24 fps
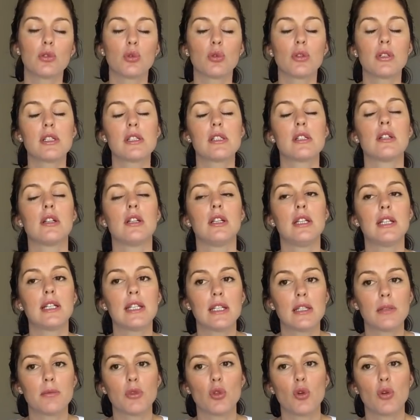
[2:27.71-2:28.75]
Dolayısıyla ilk
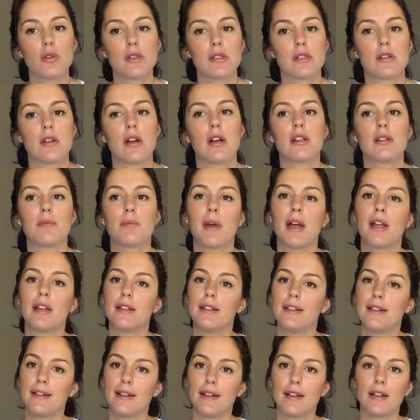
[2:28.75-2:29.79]
24 saat ben
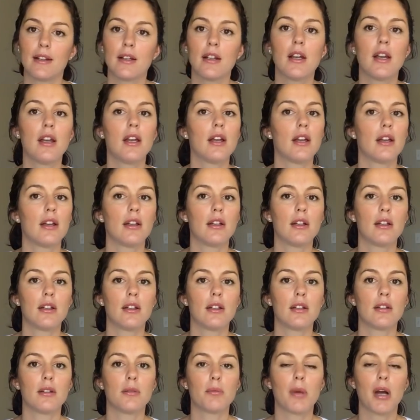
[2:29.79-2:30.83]
Dila'ya
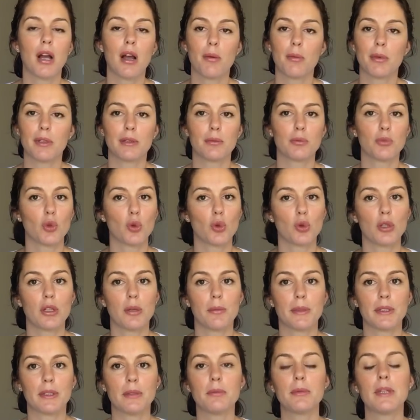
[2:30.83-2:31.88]
e, bakamadım,
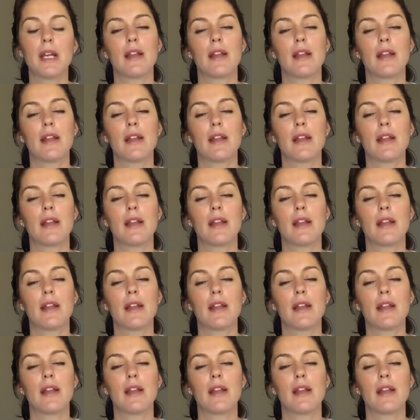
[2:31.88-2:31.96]
dokunamadım.